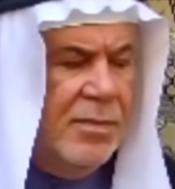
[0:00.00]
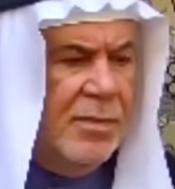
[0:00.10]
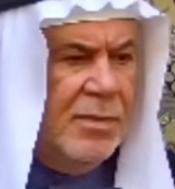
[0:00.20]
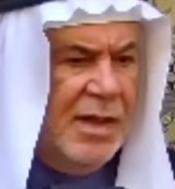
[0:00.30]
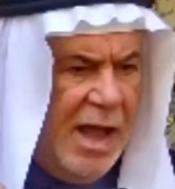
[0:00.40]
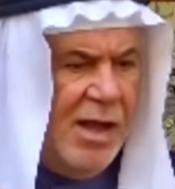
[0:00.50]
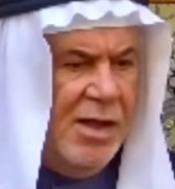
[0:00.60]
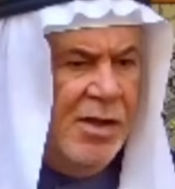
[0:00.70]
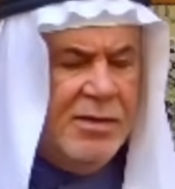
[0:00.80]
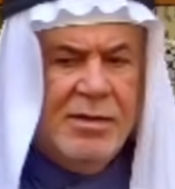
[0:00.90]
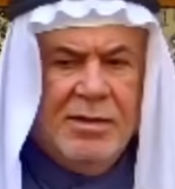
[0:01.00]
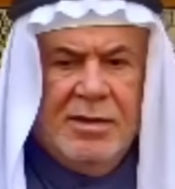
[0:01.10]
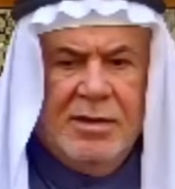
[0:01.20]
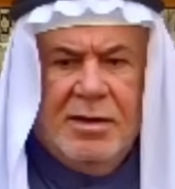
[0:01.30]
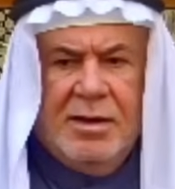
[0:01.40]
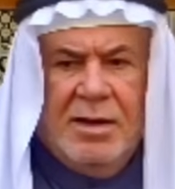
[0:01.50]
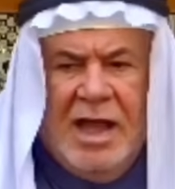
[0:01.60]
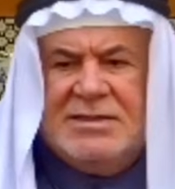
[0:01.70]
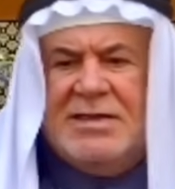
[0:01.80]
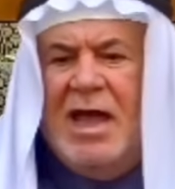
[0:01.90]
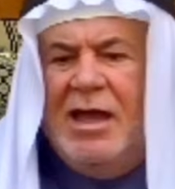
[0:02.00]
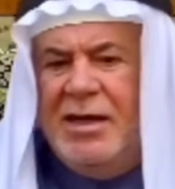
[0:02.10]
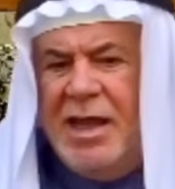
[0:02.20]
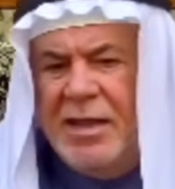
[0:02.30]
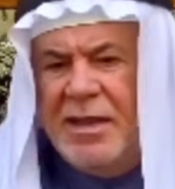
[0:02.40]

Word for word: لاحظ هسه احنا اذا